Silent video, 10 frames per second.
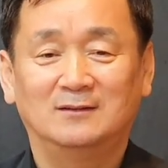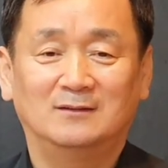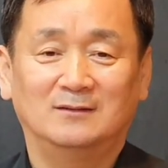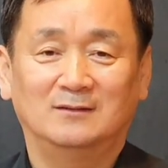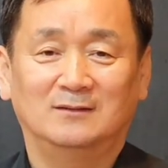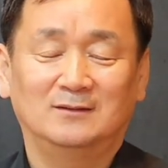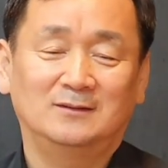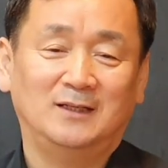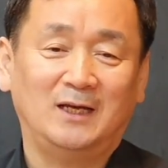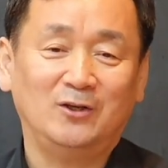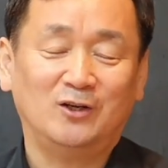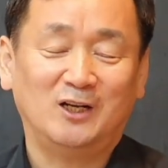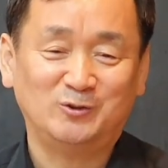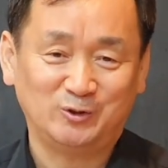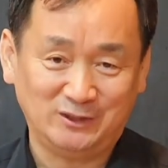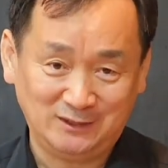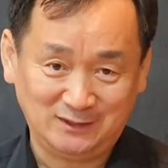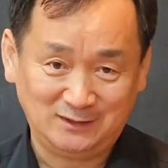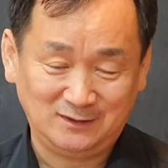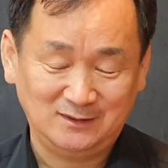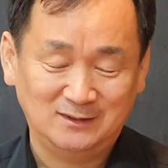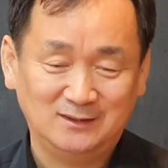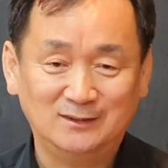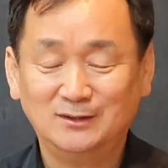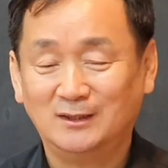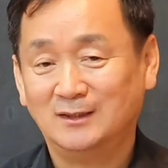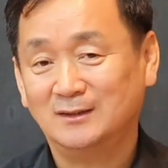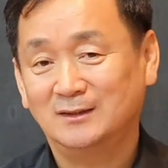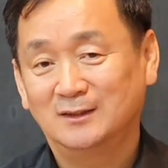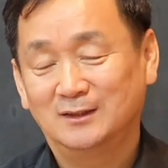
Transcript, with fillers: 어, 떤 행위를 할 수 있는 그러한